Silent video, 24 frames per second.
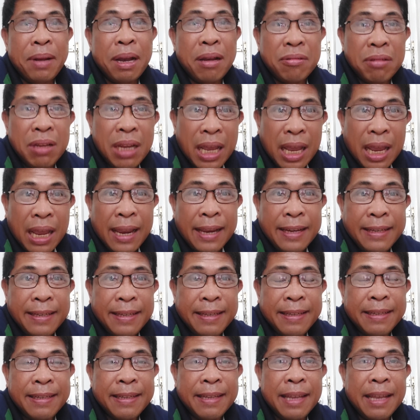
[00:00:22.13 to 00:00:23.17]
Mau
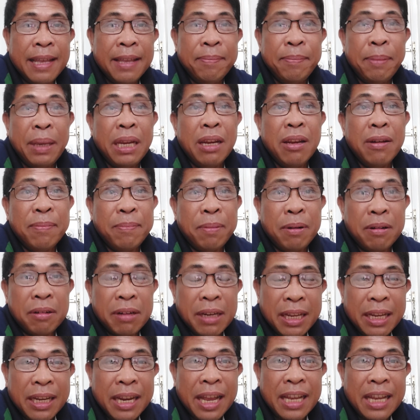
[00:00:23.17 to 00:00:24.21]
Diggs,
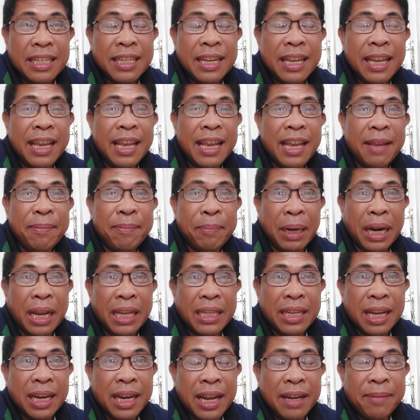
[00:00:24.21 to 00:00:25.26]
pinopori na si
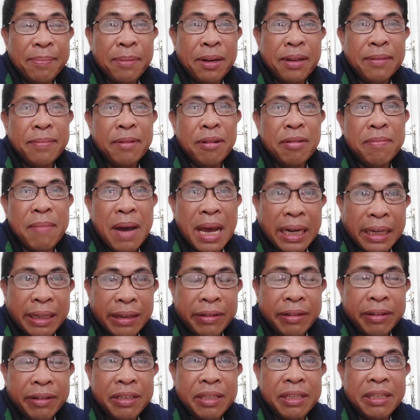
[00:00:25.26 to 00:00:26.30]
President Bongbong
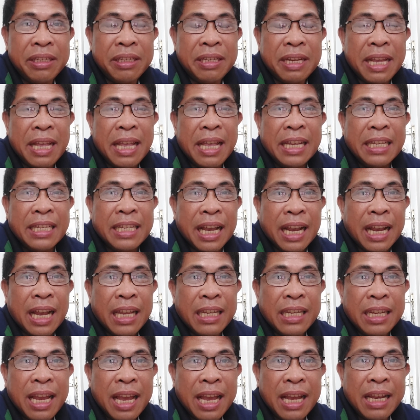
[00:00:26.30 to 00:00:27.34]
Marcos
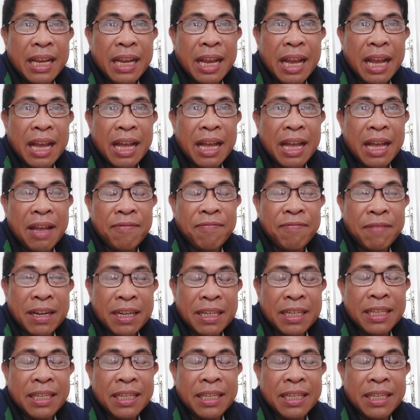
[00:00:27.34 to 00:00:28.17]
sa kanyang uh,